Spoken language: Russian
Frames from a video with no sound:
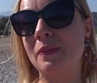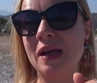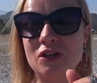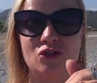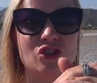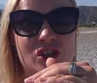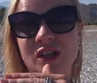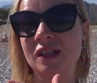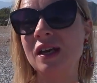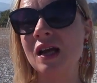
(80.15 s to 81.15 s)
пляжу
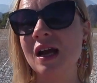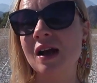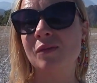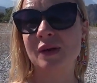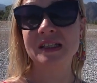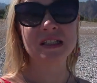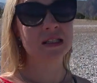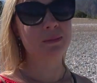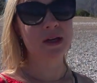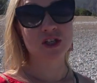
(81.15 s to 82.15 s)
Чаралы пройти
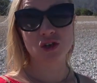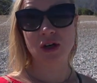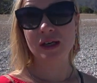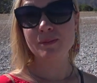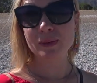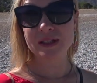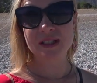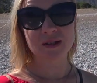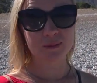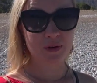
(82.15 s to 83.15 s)
до пляжа
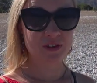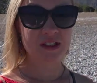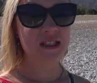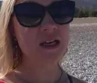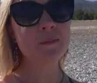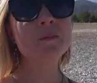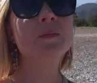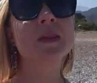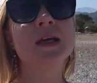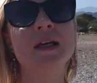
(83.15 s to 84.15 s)
Олимпус по воде,
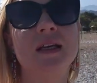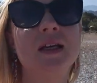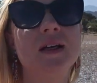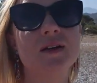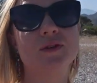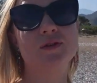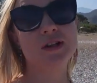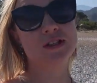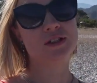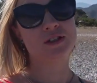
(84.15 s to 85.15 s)
и у
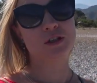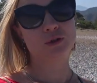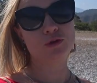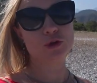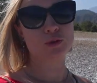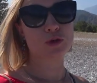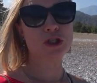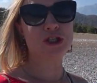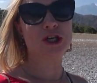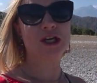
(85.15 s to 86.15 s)
вас никто не
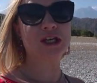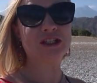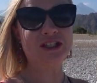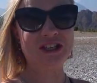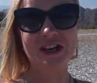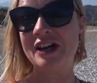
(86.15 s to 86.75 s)
спросит никаких денег.